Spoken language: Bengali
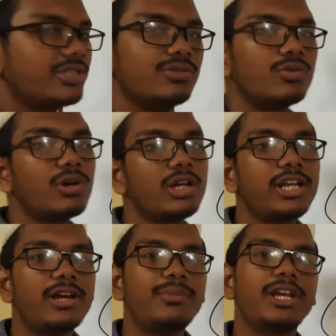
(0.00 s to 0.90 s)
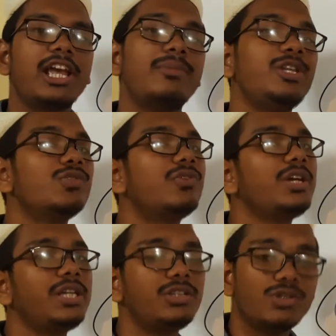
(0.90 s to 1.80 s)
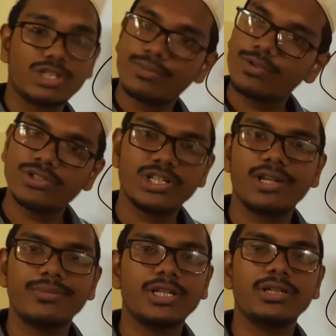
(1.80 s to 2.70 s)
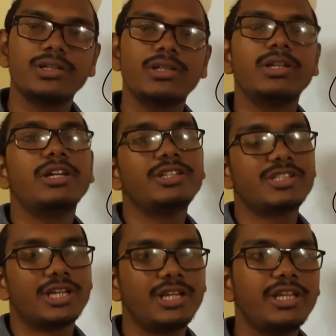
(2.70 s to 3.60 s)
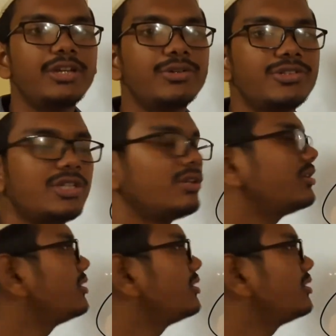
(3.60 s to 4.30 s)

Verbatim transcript: যে ওখানে আমরা গ্যামিটোফাইটিক দশা পড়ছিলাম না যেখানে কি হচ্ছিল